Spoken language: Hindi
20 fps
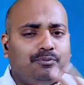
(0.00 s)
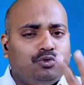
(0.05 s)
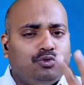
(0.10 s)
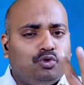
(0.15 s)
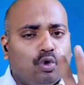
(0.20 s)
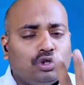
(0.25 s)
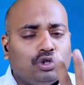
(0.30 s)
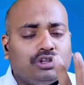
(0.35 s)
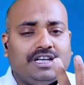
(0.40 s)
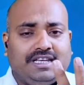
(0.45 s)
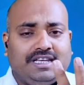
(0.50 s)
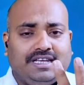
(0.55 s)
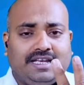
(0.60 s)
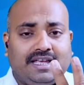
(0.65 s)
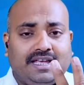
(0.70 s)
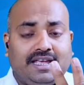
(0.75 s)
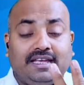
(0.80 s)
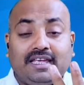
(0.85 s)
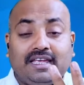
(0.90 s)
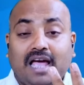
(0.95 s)
अब दो
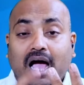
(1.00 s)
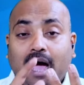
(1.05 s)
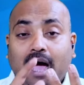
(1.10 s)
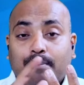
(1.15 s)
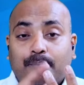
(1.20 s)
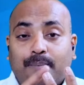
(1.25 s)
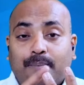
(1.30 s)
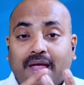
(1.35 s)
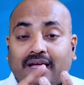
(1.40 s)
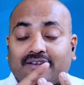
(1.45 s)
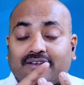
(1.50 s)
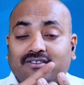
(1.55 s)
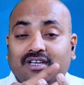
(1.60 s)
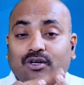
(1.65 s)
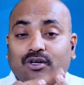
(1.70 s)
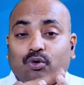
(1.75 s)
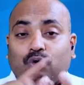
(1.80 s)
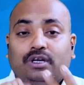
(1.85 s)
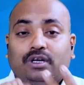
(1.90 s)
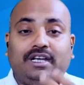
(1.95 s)
तरीके हैं कि आप बैंक से
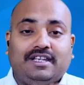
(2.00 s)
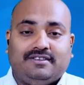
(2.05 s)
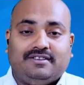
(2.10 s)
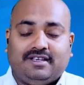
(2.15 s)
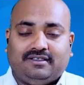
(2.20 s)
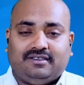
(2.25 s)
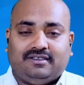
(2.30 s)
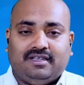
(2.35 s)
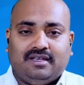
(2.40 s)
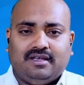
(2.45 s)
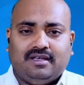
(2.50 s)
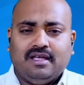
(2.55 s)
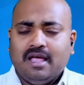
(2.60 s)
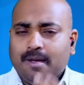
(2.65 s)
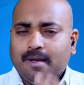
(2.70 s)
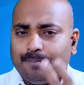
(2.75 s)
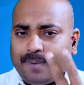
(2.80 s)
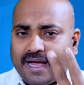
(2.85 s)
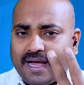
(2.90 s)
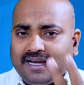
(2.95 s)
लोन ले सकते हैं
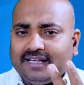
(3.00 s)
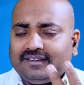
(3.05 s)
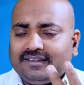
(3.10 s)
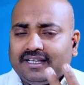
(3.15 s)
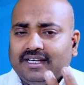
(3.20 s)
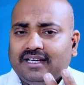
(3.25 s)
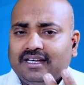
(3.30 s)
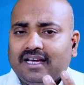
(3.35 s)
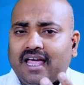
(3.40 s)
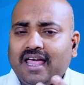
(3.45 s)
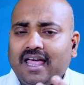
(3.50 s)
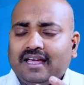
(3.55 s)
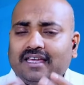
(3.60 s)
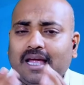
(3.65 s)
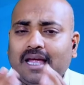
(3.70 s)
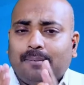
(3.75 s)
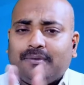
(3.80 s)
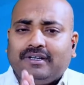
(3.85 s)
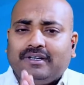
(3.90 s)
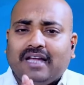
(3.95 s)
पहला तरीका है
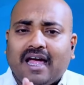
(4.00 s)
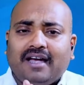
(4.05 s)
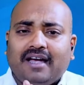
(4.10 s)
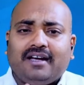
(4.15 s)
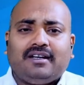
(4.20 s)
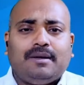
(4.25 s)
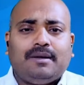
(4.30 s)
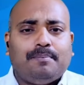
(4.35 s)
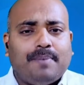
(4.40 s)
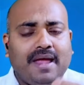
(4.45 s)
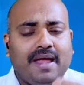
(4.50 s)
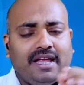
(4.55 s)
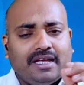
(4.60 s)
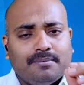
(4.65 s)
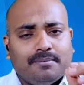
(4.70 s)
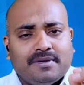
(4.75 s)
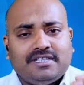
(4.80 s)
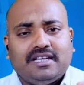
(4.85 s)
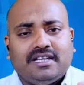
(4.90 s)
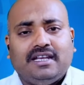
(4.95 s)
कि आप डायरेक्ट
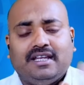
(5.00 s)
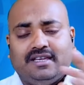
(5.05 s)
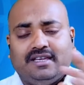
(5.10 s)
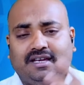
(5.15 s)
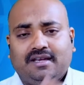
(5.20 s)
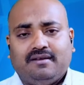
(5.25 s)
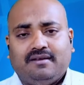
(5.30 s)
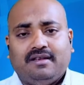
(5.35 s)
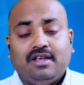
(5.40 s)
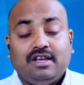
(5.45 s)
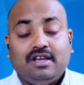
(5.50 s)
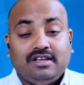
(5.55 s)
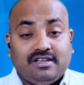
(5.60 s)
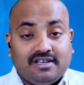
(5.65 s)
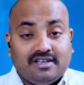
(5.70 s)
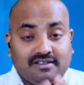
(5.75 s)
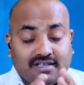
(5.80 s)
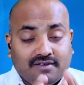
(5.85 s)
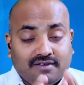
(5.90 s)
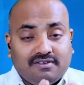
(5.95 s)
बैंक में चले जाए
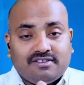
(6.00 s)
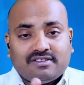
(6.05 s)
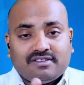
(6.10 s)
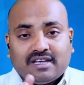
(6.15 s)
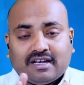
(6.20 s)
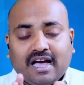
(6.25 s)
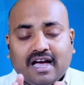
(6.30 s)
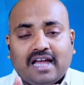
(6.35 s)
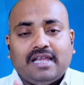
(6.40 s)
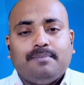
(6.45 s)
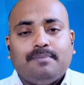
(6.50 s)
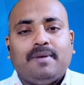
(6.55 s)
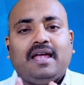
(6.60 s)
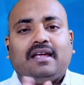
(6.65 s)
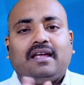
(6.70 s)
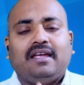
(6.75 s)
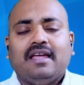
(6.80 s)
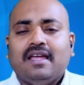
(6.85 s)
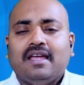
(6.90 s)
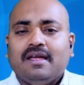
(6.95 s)
किसी भी सरकारी
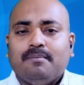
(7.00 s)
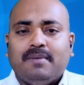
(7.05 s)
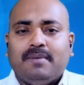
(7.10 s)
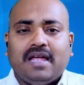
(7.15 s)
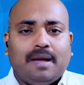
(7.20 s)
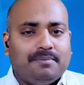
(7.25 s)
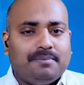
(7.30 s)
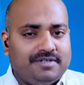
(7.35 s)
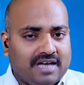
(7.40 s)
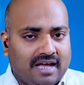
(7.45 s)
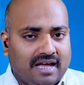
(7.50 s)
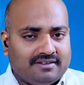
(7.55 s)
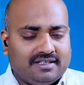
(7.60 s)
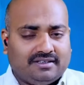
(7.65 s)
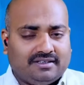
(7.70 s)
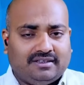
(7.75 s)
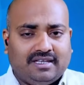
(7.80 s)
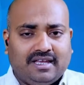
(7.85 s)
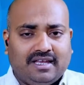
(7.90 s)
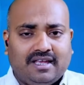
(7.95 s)
बैंक में आप जा
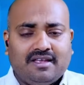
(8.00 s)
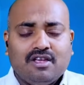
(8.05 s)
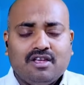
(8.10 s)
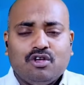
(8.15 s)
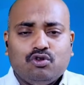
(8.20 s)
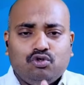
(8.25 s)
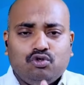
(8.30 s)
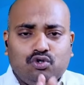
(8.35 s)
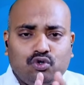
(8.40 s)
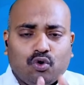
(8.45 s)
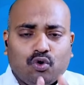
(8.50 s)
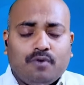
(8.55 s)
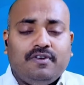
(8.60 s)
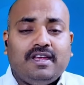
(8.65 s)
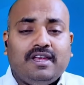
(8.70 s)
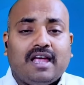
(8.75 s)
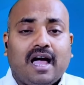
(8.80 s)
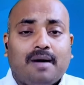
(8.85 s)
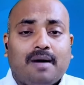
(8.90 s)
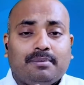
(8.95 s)
सकते हैं जो
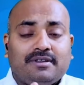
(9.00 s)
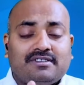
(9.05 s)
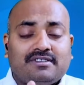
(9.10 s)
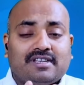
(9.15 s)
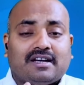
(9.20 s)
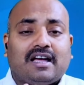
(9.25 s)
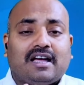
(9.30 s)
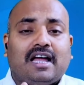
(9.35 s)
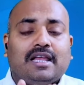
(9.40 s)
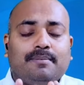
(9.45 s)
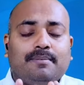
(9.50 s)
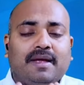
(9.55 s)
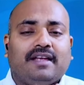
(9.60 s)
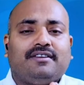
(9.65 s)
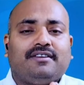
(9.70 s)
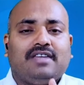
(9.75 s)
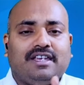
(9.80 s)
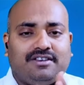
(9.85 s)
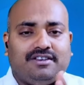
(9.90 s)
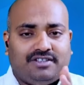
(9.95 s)
भी आपकी सरकारी
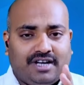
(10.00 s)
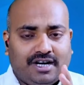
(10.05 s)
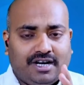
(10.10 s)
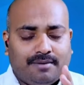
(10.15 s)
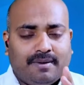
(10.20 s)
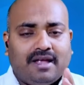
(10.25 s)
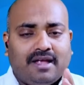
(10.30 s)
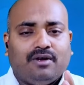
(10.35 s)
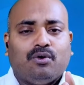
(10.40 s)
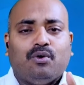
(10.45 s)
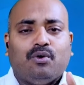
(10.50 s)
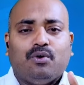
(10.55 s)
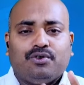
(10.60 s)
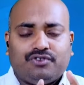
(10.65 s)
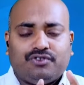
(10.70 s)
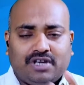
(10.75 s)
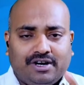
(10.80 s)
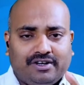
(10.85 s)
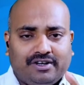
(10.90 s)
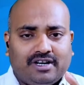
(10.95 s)
बैंक स्टेट बैंक हो
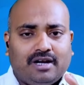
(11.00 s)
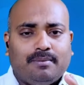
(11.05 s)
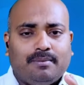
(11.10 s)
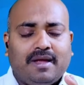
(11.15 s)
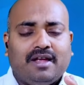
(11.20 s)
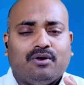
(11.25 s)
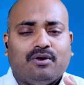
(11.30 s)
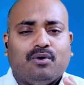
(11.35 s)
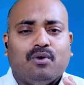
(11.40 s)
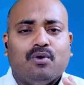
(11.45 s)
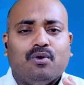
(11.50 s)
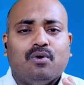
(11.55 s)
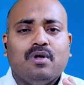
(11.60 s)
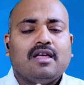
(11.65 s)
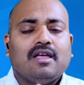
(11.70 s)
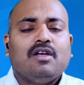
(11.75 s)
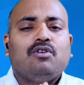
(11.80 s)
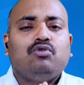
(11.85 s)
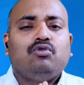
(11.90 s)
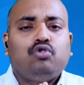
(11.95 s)
सेंट्रल बैंक हो
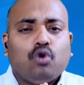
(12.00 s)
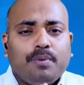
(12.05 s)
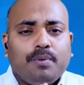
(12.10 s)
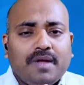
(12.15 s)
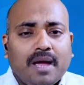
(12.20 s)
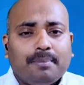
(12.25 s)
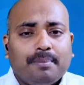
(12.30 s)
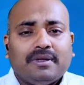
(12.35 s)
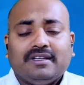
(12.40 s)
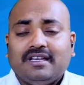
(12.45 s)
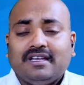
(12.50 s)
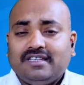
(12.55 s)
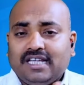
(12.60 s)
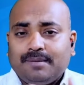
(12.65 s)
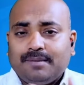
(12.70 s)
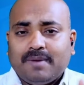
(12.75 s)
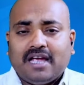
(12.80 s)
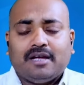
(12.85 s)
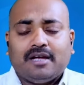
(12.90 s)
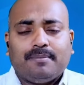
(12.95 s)
जो भी आपके
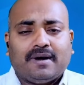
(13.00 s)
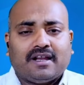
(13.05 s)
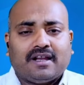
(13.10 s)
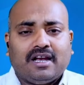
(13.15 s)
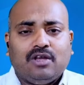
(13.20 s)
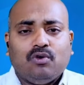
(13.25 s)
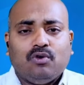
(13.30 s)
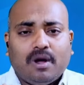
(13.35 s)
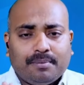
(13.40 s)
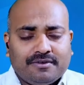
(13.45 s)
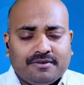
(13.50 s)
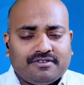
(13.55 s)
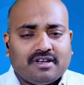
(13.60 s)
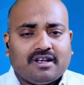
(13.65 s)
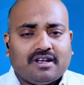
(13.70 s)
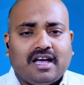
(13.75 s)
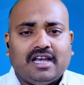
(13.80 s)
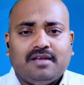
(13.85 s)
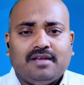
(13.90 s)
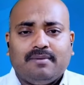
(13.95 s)
नजदीक बैंक पड़ रही हो आपकी
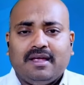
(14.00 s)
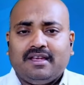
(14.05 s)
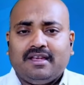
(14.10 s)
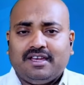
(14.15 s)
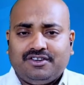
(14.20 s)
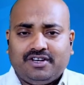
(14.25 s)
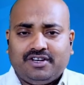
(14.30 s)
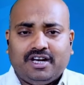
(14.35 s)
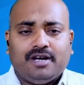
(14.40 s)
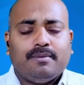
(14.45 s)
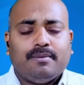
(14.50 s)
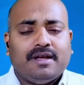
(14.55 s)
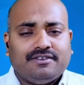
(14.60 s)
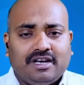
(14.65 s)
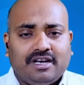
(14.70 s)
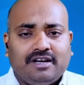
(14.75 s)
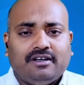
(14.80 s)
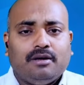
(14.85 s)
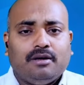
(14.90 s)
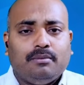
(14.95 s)
सरकारी बैंक स्टेट बैंक
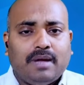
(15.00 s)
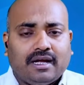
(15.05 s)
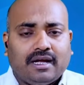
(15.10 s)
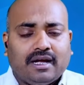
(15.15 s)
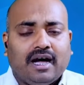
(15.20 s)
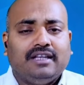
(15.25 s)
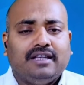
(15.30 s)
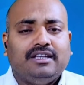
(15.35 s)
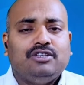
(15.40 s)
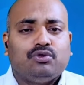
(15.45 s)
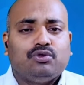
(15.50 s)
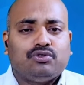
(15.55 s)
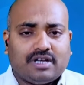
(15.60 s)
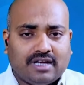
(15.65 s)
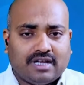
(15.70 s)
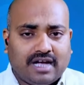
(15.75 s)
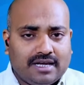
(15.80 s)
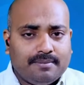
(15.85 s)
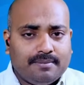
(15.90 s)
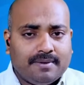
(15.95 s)
सेंट्रल बैंक आदि जो
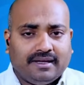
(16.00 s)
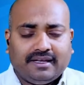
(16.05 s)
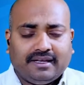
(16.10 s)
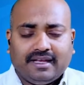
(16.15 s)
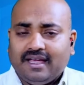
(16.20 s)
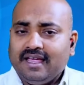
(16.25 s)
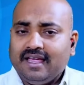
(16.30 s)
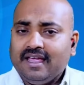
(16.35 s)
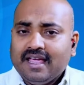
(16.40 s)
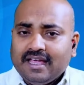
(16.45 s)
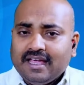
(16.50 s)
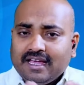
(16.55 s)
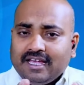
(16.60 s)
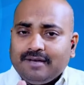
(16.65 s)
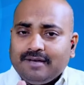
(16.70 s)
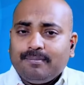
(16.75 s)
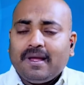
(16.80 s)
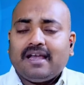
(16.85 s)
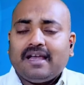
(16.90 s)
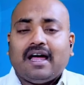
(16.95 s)
सरकारी बैंक हैं
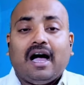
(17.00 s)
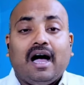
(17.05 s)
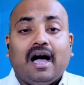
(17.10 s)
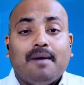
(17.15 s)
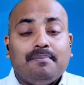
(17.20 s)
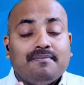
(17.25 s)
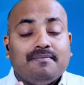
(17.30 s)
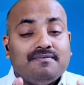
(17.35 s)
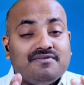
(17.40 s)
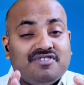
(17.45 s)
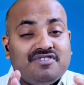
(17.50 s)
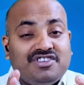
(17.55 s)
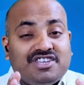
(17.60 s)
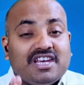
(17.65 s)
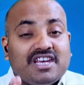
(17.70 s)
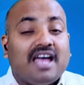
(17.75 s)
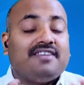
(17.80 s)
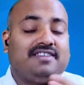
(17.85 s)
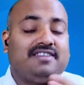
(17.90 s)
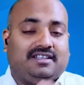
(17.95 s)
इन पर आप
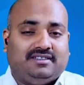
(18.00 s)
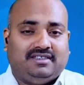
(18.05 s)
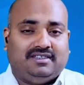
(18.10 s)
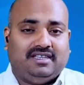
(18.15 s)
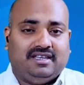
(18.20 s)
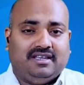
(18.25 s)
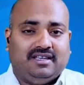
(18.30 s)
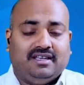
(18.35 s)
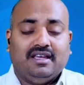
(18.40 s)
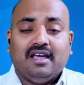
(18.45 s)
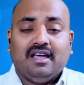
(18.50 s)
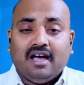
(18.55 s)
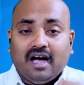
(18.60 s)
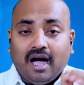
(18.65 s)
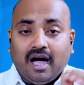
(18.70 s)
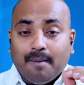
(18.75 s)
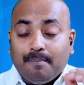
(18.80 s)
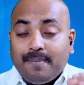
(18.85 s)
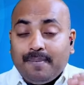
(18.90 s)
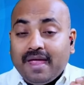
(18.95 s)
जा सकते हैं
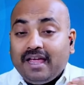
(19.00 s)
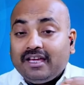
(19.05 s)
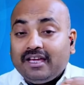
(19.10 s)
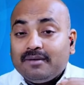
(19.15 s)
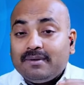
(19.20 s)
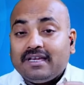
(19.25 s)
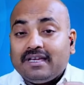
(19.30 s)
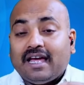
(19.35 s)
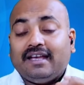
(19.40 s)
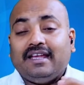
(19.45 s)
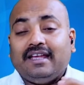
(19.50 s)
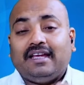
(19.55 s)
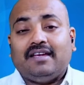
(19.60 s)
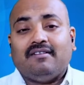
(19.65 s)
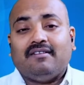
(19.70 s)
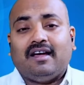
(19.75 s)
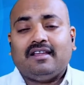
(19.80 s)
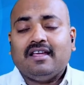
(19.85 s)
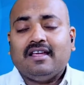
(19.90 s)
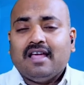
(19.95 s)
अब बैंक में जाने
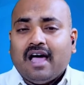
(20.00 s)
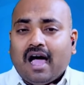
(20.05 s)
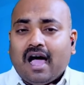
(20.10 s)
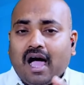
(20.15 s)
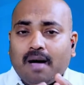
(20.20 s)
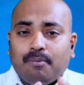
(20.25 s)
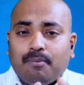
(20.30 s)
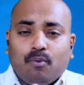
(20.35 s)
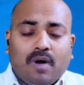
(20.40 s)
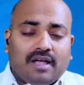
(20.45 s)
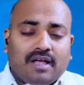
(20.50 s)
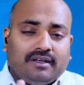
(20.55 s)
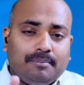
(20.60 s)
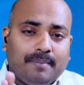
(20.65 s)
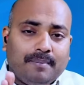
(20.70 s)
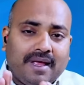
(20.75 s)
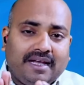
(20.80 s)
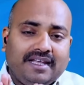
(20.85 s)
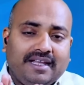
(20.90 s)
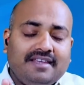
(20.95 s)
के बाद आप वहां से
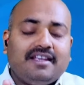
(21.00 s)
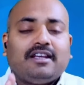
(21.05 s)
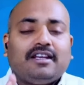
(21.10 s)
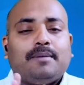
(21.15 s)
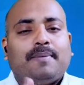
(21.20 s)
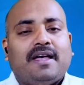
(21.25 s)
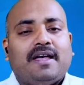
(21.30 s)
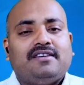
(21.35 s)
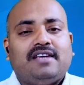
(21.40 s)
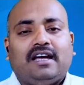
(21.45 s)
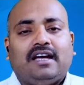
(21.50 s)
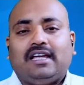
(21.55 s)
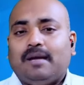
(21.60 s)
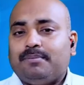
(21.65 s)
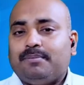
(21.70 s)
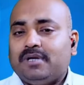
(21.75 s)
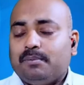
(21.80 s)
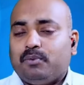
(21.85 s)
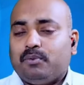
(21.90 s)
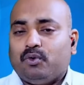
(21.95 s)
मैनेजर के पास जाकर
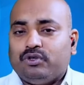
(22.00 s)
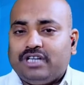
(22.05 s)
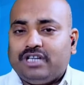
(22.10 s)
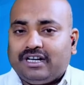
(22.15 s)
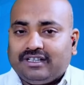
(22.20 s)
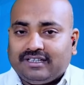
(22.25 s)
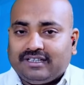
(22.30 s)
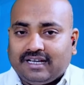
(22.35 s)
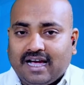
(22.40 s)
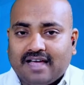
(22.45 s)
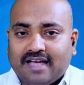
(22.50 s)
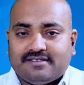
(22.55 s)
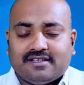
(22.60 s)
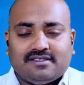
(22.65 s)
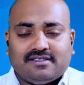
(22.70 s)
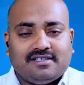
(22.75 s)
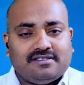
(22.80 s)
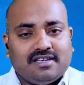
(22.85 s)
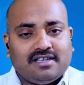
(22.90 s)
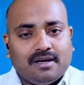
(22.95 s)
अपना प्रोजेक्ट दिखा
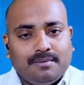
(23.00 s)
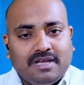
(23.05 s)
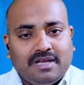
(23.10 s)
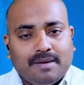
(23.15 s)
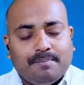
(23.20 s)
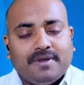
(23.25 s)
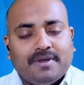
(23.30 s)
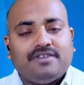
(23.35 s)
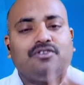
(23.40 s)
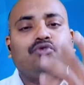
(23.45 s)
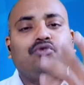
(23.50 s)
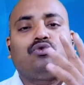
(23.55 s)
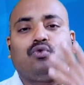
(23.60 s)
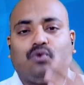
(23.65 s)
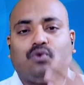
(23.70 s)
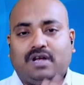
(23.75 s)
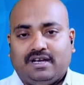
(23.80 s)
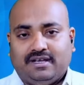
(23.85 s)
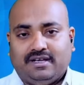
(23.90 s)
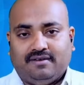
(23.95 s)
सकते हैं सर हम ये बिजनेस
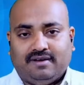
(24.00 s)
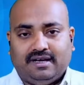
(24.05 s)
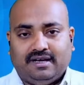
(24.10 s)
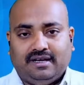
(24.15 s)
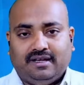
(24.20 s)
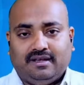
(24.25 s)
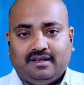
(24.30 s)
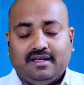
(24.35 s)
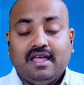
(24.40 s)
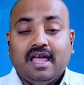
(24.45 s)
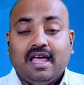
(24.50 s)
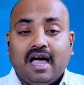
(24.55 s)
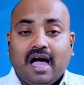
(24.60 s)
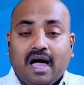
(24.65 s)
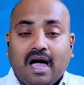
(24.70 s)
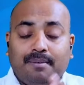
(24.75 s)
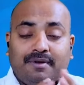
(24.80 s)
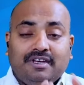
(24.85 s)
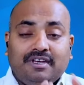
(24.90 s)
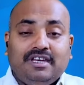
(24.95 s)
शुरू करने वाले हैं
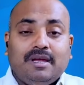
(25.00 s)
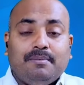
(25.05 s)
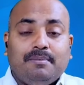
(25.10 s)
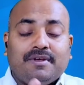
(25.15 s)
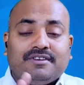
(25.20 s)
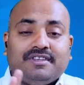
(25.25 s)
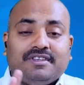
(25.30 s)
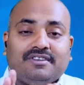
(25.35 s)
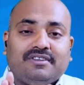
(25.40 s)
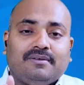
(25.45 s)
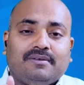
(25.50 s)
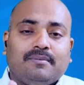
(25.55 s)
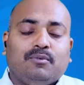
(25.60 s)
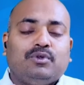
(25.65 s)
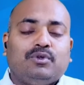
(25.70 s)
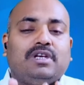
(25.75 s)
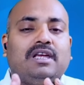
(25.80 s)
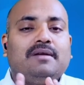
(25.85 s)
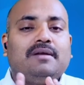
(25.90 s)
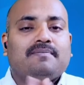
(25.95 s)
अब ये बिजनेस
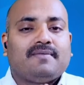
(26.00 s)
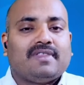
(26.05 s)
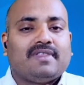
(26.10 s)
मुझे